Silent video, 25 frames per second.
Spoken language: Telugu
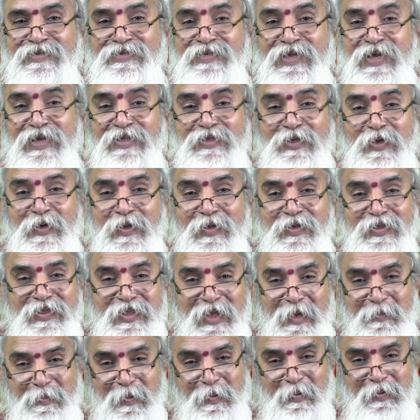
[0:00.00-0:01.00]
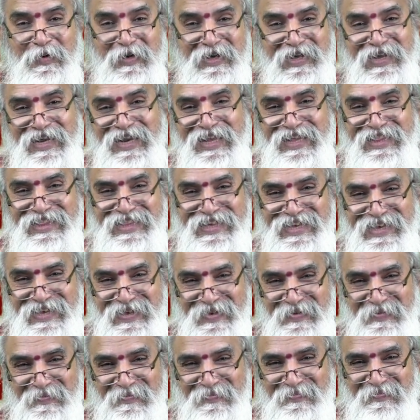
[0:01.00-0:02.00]
చేతిలో దీపం ఉన్నట్లయితే
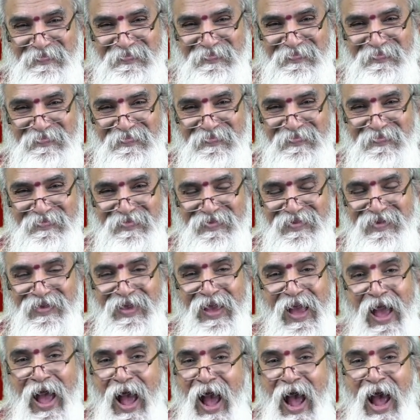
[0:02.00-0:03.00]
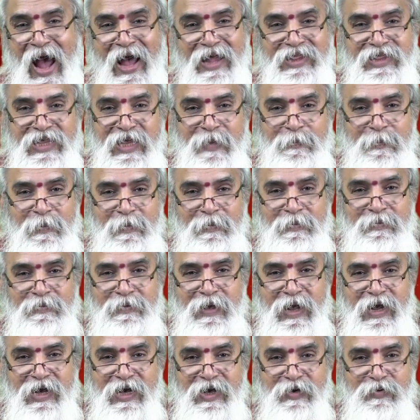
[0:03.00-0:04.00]
ఆ దీపం
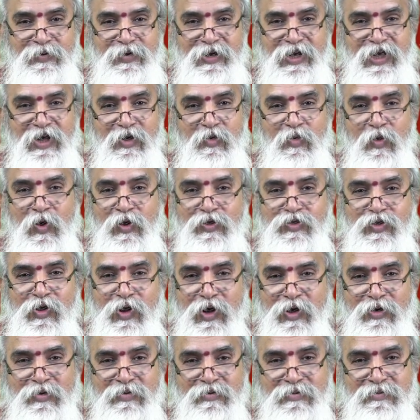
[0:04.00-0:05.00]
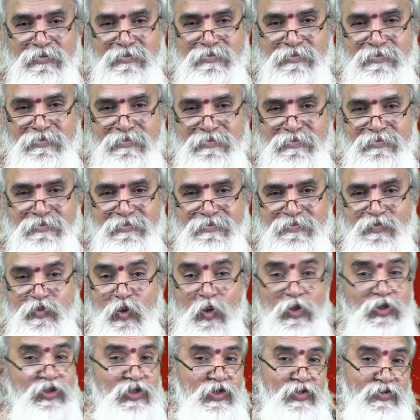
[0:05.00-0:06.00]
అక్కడ ఉండే గోతులను
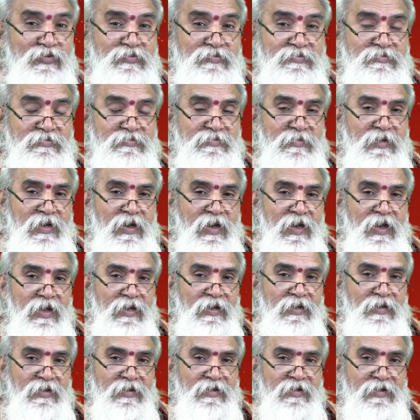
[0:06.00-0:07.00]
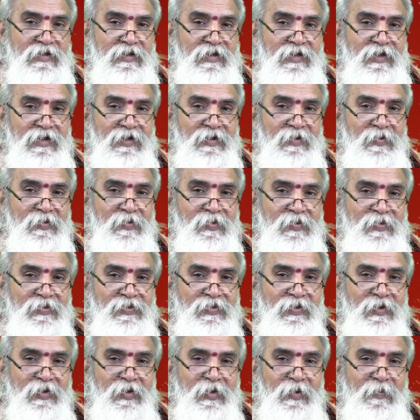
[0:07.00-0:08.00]
పూడ్చదు కానీ
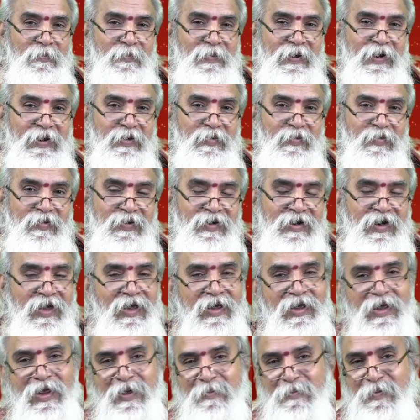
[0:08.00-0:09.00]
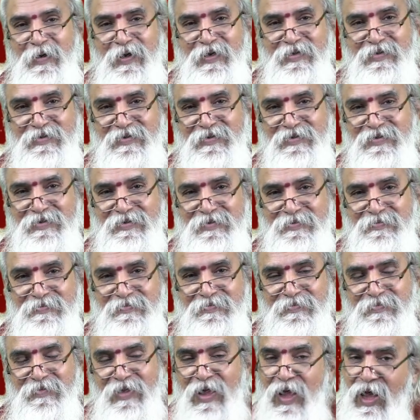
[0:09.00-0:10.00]
గోతులో పడకుండా కాపాడుతుంది
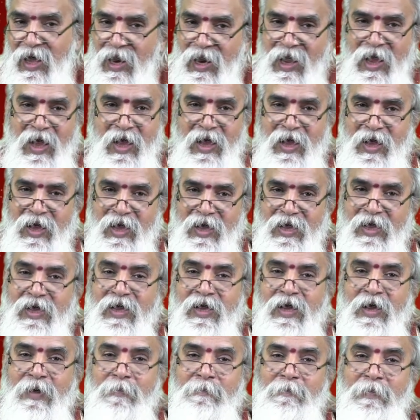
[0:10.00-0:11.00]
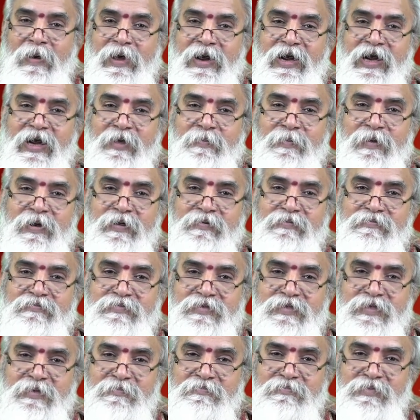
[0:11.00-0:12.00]
అలా మనని మనం
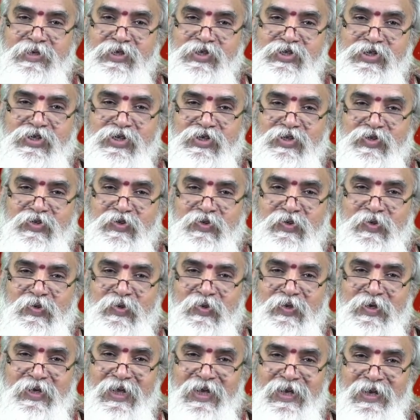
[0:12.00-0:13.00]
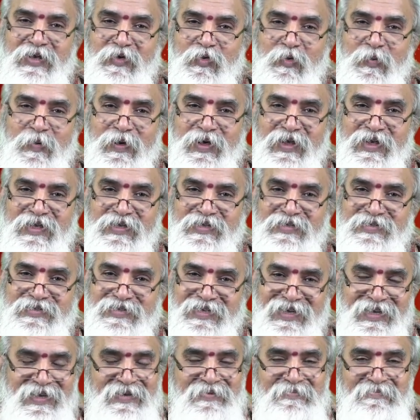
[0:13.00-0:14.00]
సంరక్షించుకోవటానికి
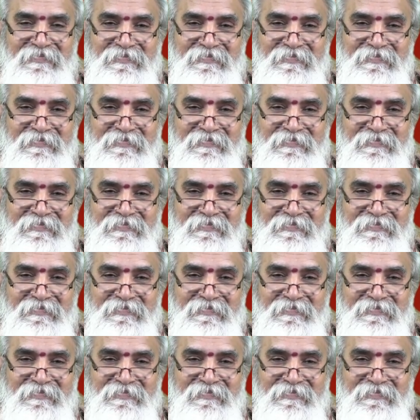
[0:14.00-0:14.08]
ఉపకరించే